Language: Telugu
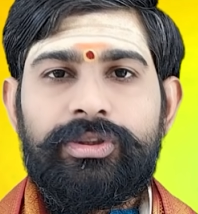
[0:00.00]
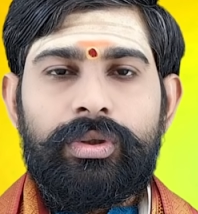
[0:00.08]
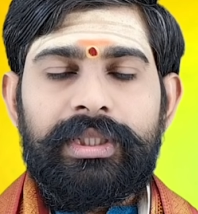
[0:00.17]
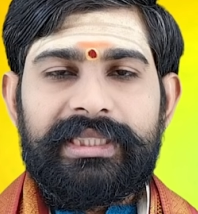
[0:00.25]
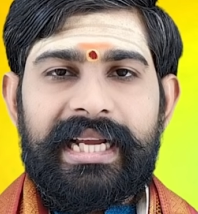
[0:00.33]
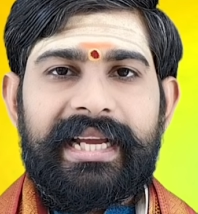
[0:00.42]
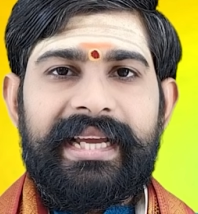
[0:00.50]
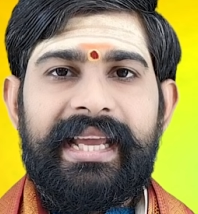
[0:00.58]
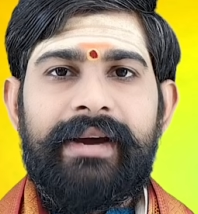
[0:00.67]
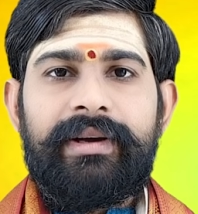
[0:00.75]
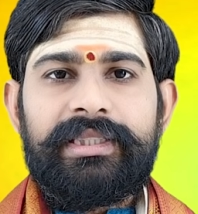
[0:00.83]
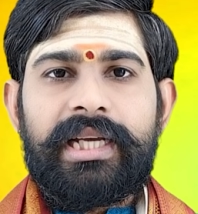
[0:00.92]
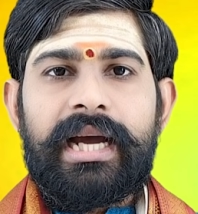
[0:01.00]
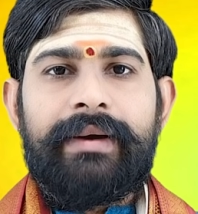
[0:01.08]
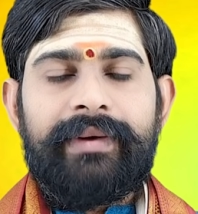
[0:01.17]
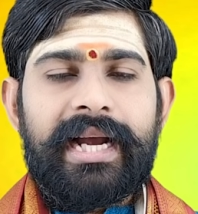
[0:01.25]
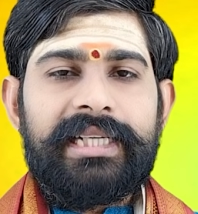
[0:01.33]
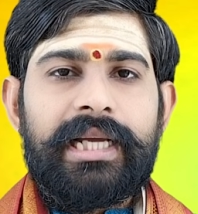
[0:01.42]
ఆస్తులు స్టక్ అయ్యే
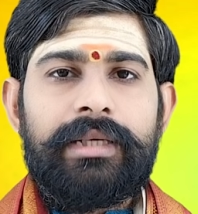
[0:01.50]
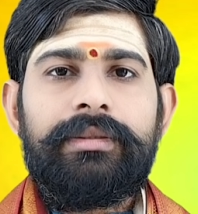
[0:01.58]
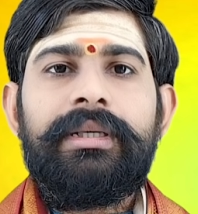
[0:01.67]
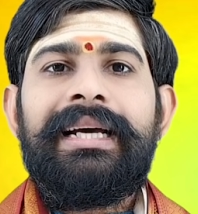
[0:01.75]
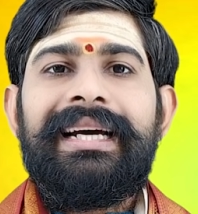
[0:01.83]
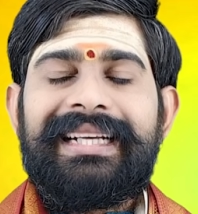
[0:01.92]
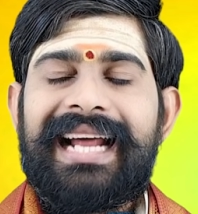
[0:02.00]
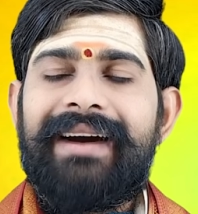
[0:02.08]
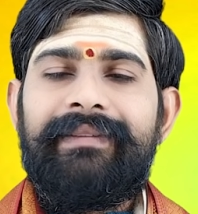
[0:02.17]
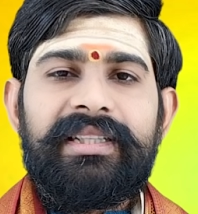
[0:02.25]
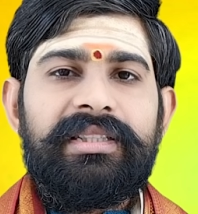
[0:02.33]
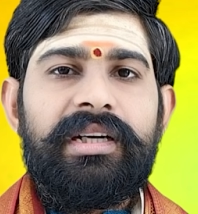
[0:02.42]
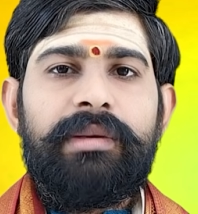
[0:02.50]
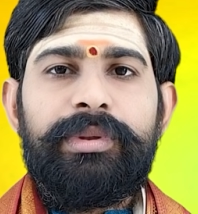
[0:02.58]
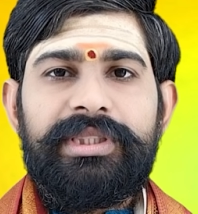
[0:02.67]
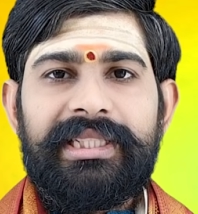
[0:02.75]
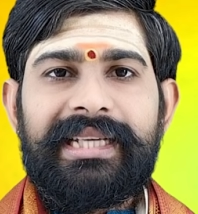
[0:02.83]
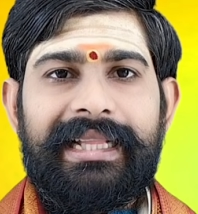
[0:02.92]
అవకాశాలు రావలసిన
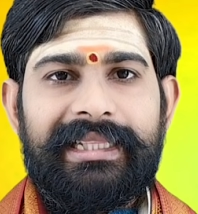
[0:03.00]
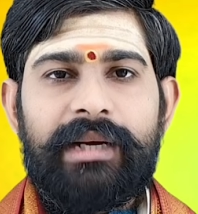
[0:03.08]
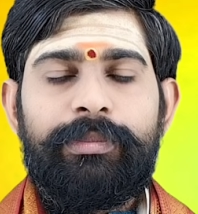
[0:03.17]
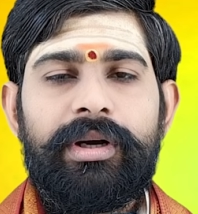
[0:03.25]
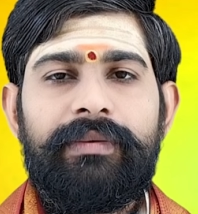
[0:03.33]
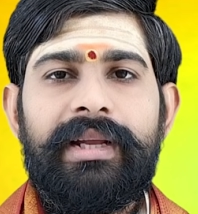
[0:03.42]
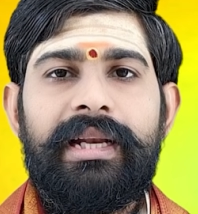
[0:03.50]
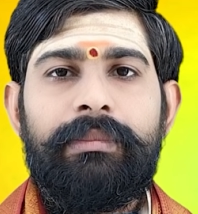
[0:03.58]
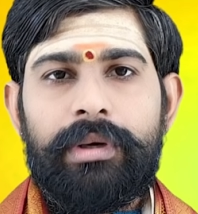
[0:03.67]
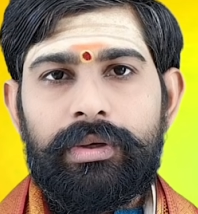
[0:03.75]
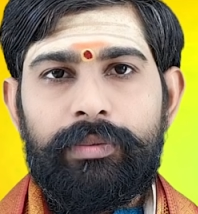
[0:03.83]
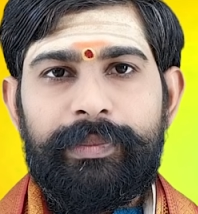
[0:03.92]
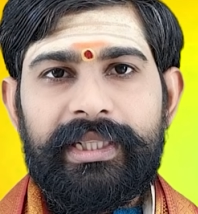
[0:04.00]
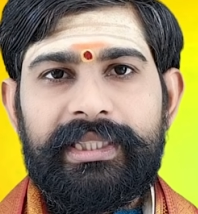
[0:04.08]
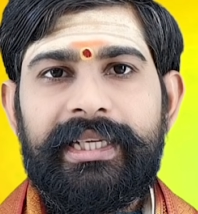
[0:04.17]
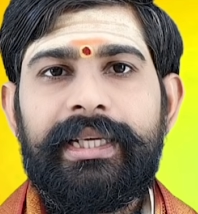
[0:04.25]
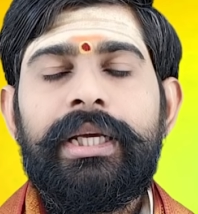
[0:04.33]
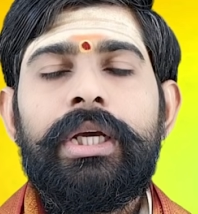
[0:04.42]
డబ్బు చేతికి అందకపోవడం వల్ల
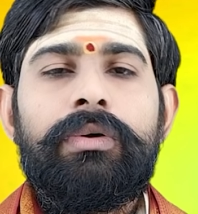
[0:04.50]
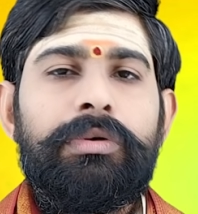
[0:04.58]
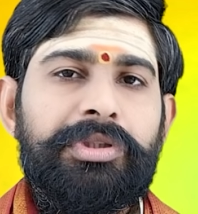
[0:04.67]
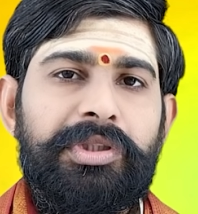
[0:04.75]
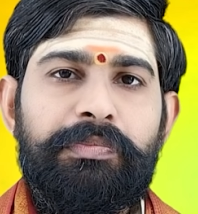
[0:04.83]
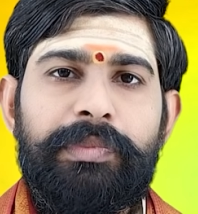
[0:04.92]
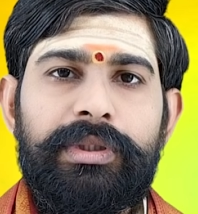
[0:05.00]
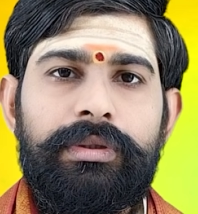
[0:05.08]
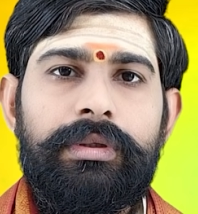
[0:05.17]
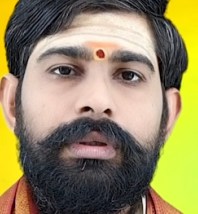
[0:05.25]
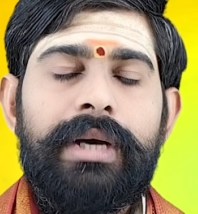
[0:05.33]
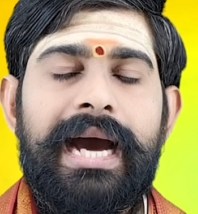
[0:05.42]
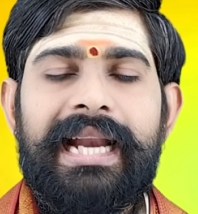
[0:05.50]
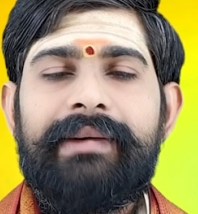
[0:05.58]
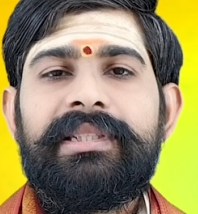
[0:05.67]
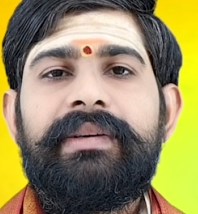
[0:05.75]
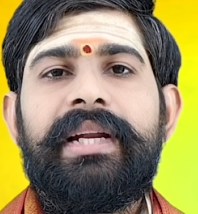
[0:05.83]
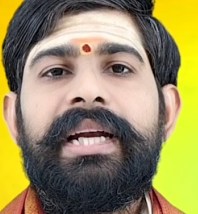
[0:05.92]
మనోభీతి కొంచెం ఇబ్బందులు
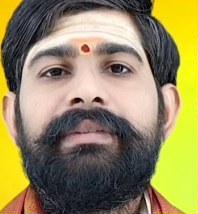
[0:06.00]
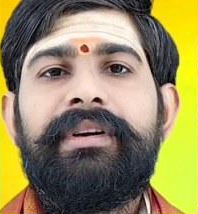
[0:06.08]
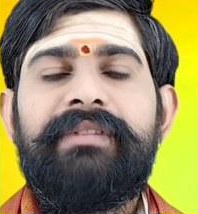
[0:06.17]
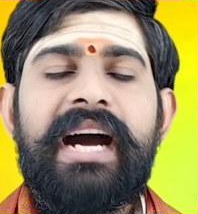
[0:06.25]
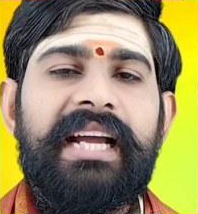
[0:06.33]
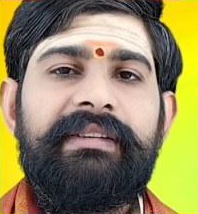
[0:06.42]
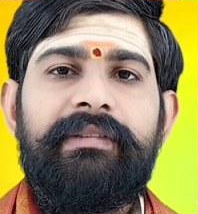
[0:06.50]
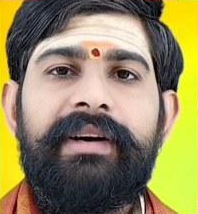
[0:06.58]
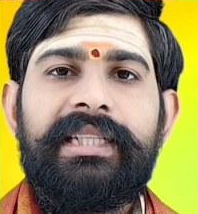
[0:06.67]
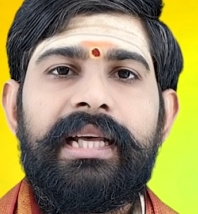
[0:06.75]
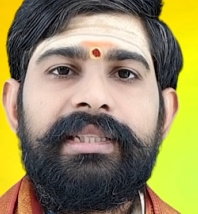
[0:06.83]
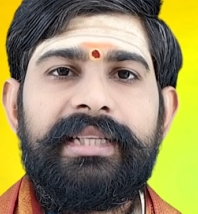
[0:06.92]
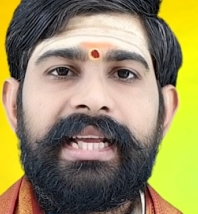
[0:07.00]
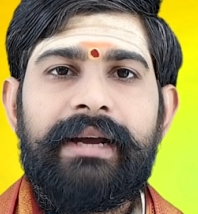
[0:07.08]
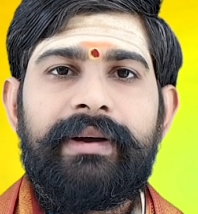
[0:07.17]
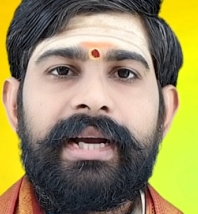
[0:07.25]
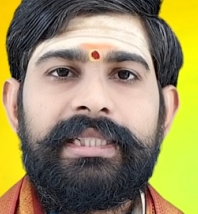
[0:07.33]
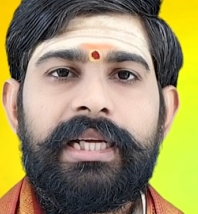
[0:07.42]
అనవసరమైనటువంటి వాగ్వివాదాలు
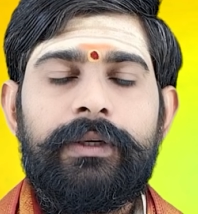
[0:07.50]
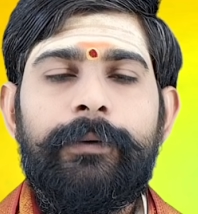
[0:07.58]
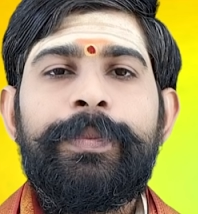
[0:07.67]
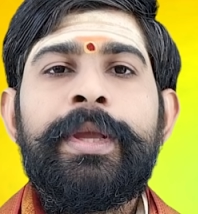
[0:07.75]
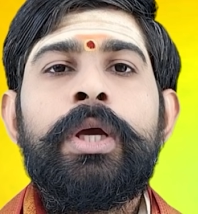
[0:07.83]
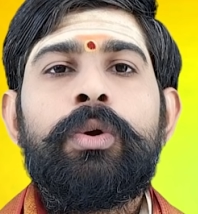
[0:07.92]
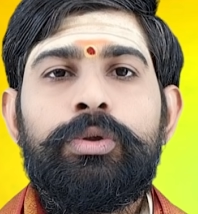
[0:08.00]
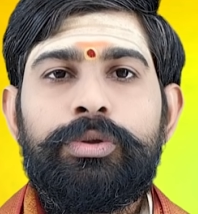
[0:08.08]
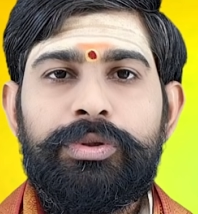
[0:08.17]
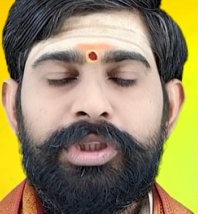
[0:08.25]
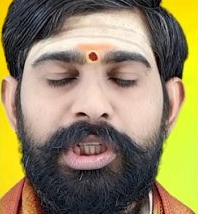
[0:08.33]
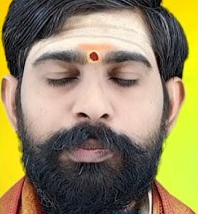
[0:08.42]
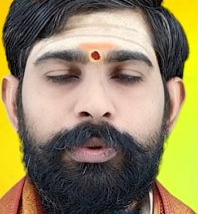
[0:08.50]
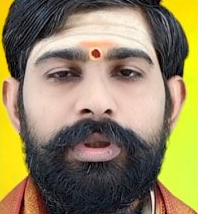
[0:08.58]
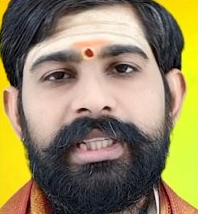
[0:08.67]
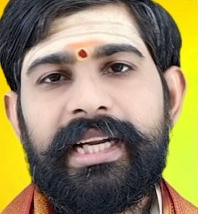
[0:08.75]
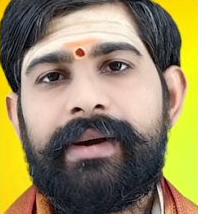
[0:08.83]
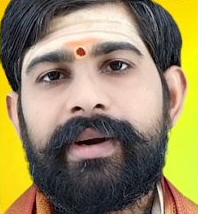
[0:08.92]
జరిగే అవకాశాలు కొంచెం
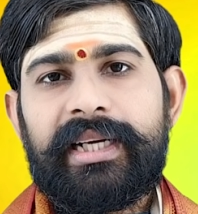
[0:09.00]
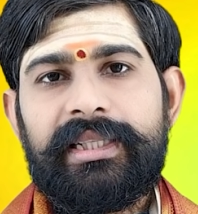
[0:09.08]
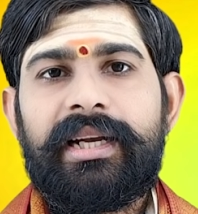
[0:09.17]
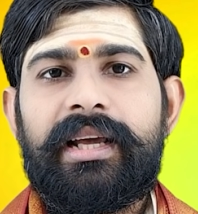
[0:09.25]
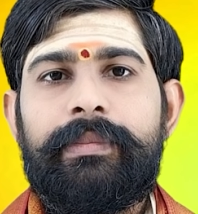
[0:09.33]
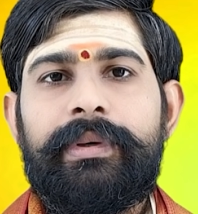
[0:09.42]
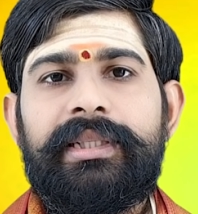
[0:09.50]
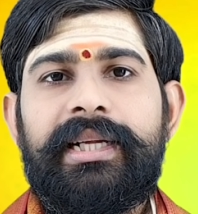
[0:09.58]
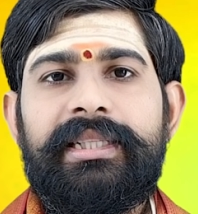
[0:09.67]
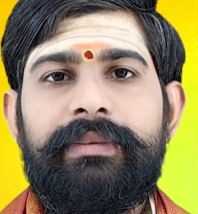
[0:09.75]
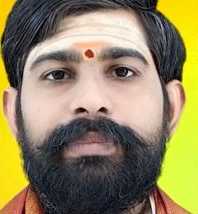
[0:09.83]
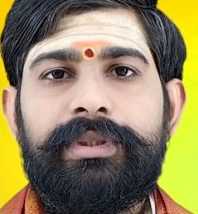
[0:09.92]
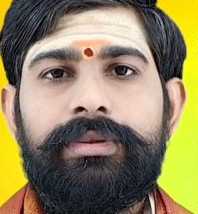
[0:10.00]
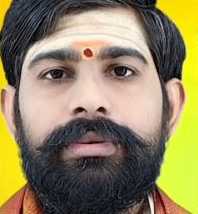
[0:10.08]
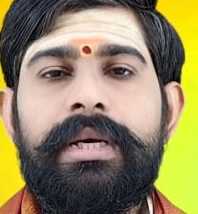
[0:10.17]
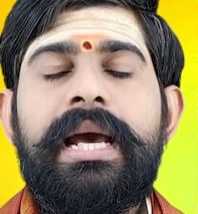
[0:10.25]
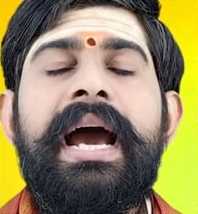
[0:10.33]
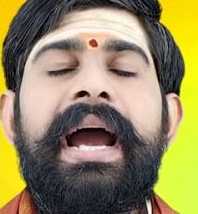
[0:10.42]
తీర్పులు జరిగే అవకాశాలు కనపడుతున్నాయని చెప్పొచ్చు